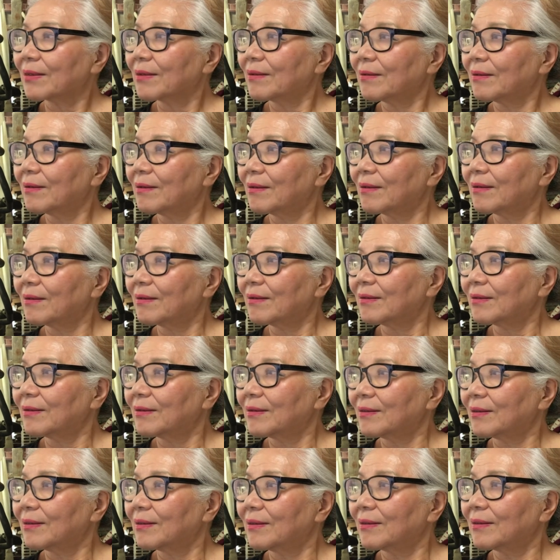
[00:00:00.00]
어,
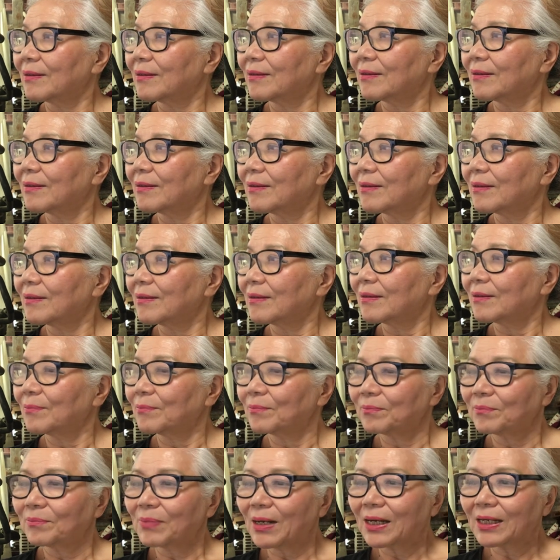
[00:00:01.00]

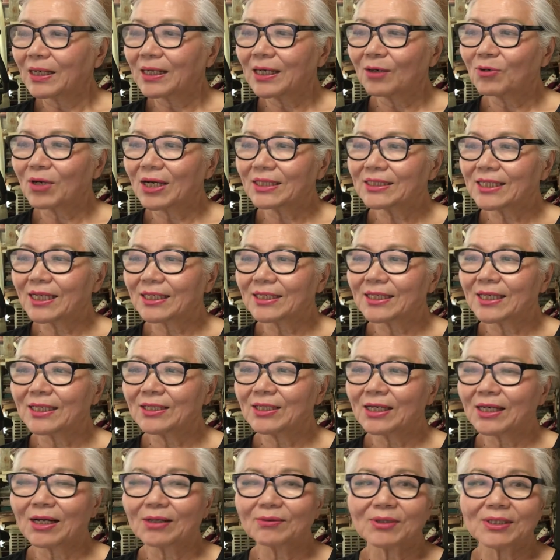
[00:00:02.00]
반가워하지
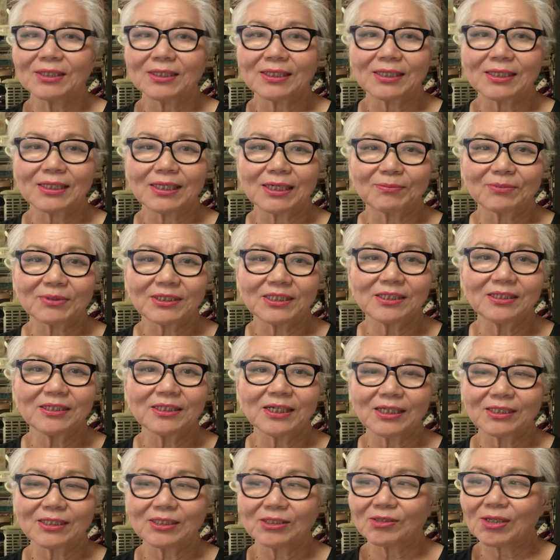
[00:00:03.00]
않겠네 관광객이 하면
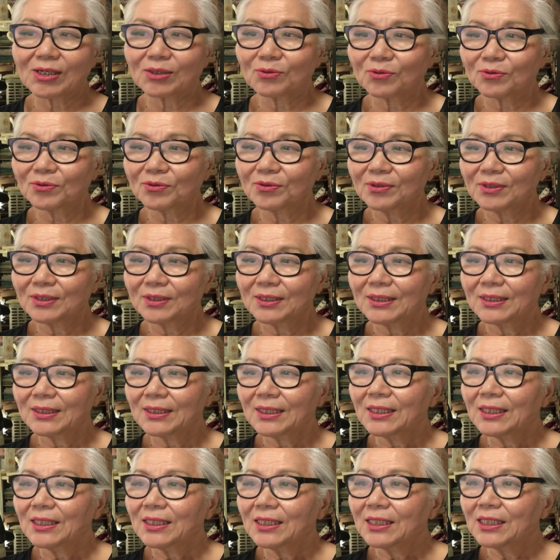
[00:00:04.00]
친절하지도 않고
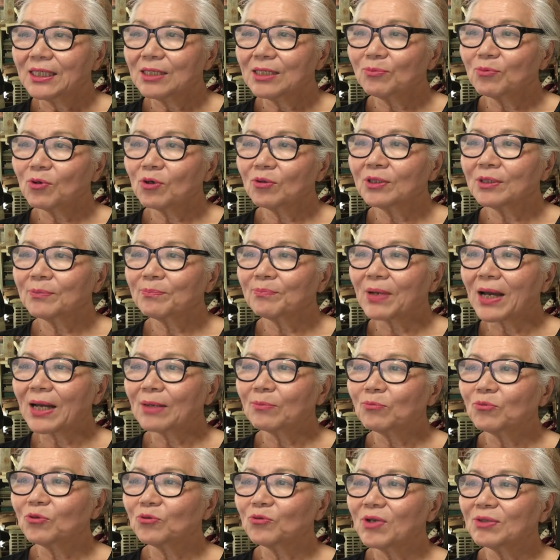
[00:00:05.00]
일본
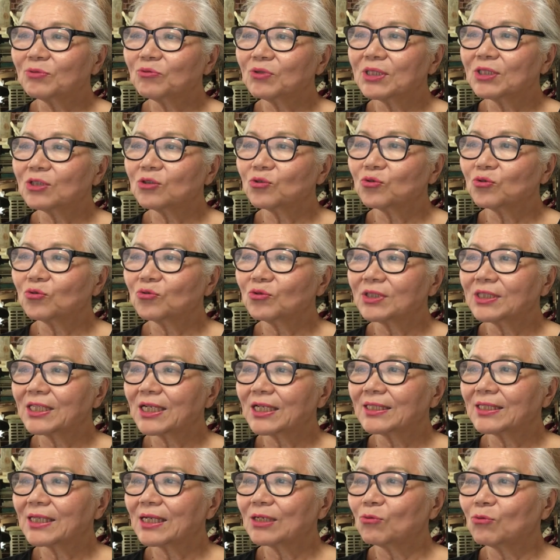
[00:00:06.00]
방문 외국인 수는
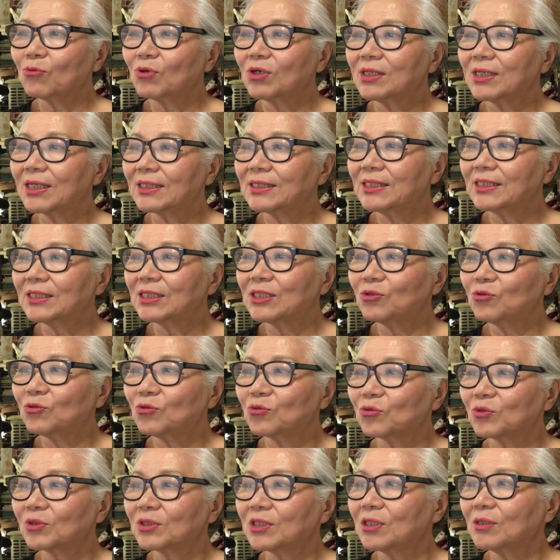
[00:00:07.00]
지난달 월간 이
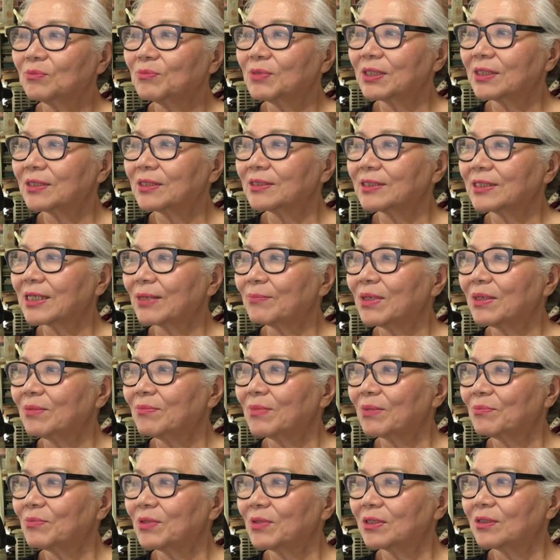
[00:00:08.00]
기준으로 처음에는
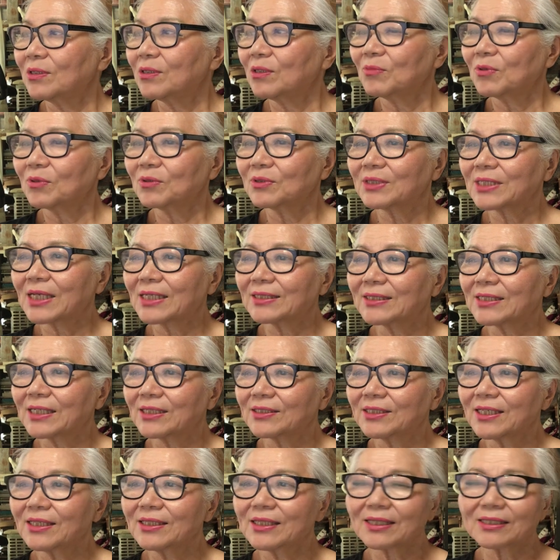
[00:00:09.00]
300만 명을 넘어 사상
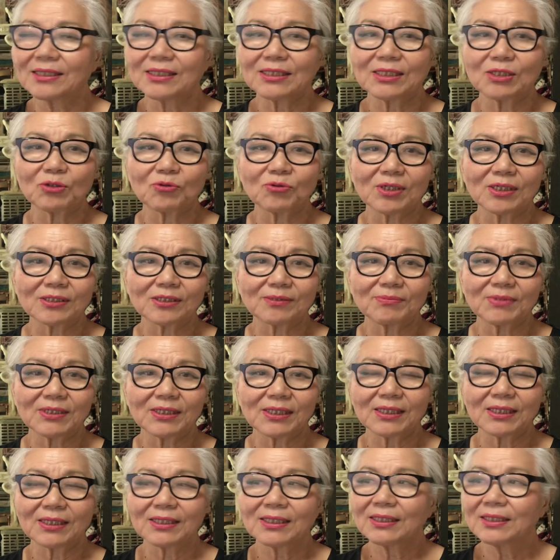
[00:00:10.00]
최다를
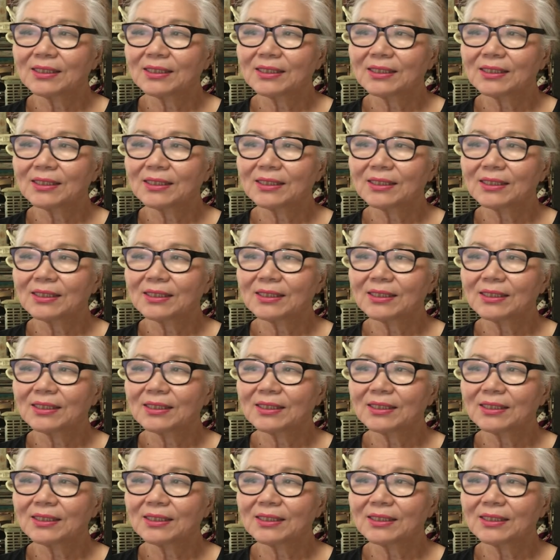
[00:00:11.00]
기록했습니다.